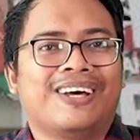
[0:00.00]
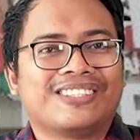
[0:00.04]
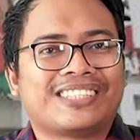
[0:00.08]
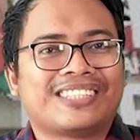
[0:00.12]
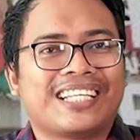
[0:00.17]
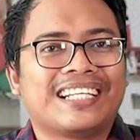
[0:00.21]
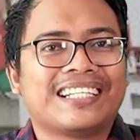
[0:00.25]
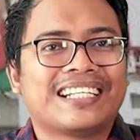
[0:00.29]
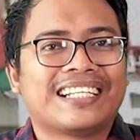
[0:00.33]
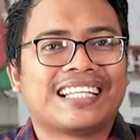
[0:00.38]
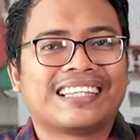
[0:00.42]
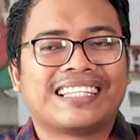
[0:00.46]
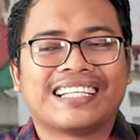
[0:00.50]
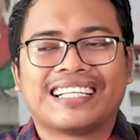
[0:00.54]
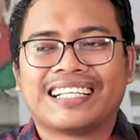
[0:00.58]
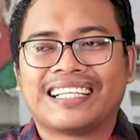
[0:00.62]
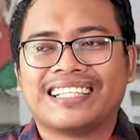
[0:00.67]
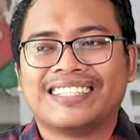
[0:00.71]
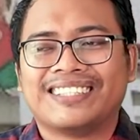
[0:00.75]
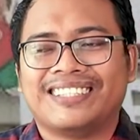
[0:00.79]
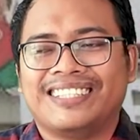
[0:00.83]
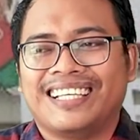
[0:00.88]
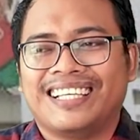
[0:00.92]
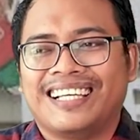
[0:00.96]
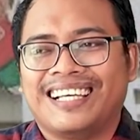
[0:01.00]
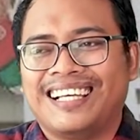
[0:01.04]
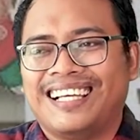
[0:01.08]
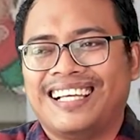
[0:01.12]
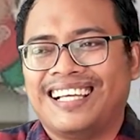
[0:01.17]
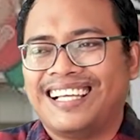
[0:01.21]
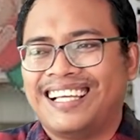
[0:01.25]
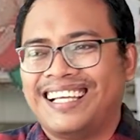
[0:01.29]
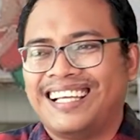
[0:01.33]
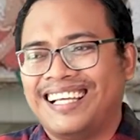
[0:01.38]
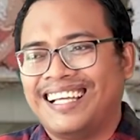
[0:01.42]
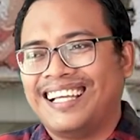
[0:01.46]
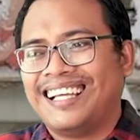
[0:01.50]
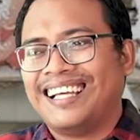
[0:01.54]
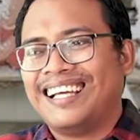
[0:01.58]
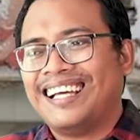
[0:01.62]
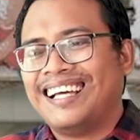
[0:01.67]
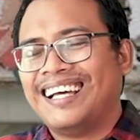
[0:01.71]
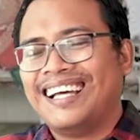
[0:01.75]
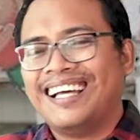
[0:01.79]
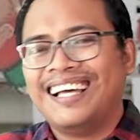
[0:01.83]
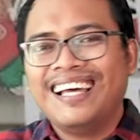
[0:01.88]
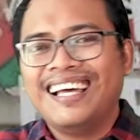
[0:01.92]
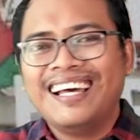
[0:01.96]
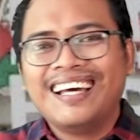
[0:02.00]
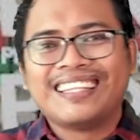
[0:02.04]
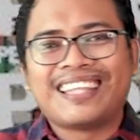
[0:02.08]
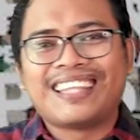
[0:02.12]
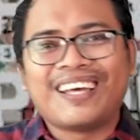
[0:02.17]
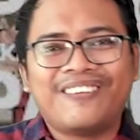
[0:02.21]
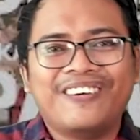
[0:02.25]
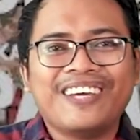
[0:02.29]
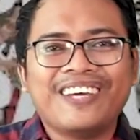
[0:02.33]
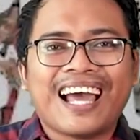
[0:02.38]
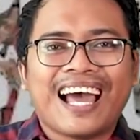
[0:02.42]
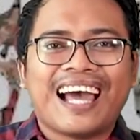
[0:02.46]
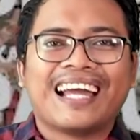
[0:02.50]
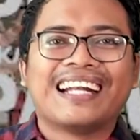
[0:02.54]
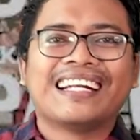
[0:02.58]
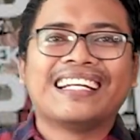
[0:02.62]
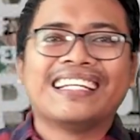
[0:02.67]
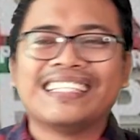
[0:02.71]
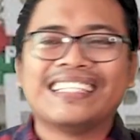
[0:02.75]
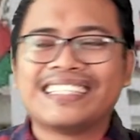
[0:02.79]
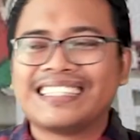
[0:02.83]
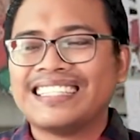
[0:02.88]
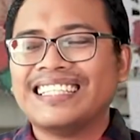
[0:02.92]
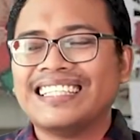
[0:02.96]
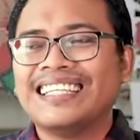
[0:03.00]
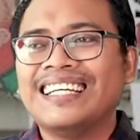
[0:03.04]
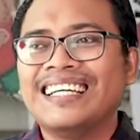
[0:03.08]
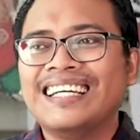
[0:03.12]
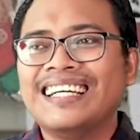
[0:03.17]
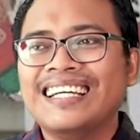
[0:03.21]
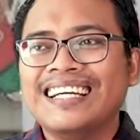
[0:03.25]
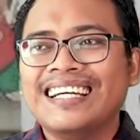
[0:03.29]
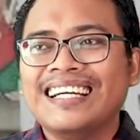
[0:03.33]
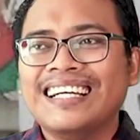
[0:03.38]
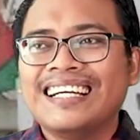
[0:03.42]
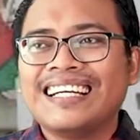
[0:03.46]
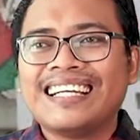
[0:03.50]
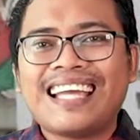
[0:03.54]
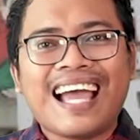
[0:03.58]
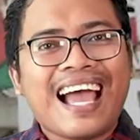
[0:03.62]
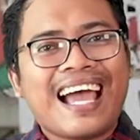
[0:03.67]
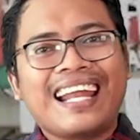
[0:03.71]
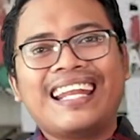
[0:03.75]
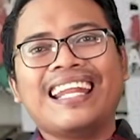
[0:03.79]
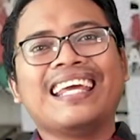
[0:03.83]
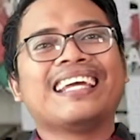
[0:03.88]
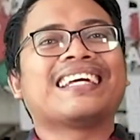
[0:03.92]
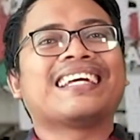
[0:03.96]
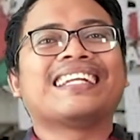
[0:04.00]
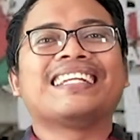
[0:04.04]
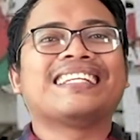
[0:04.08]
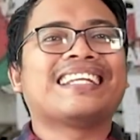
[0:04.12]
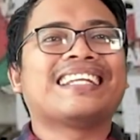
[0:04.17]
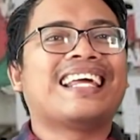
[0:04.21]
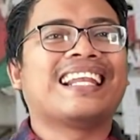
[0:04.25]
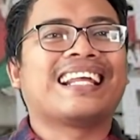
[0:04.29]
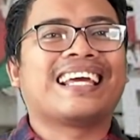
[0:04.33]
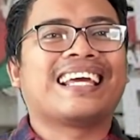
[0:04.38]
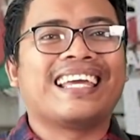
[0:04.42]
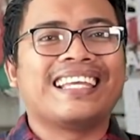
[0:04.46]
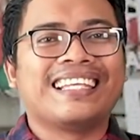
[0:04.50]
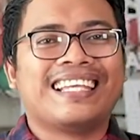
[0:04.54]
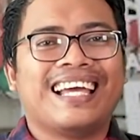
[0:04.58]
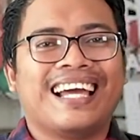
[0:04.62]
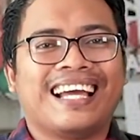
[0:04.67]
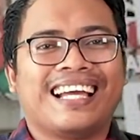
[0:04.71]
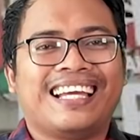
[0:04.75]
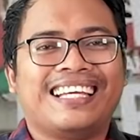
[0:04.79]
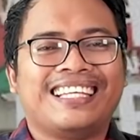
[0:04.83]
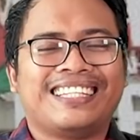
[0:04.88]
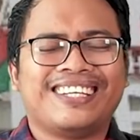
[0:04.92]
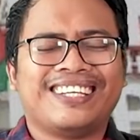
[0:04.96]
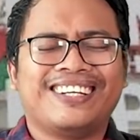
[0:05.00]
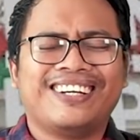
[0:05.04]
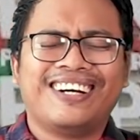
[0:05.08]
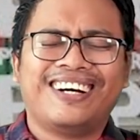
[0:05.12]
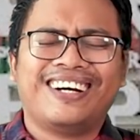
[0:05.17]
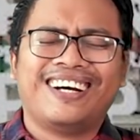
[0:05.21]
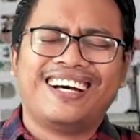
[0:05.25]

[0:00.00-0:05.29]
kalau saya datang gitu ya tapi Anis nggak ada yang kenal kayaknya gitu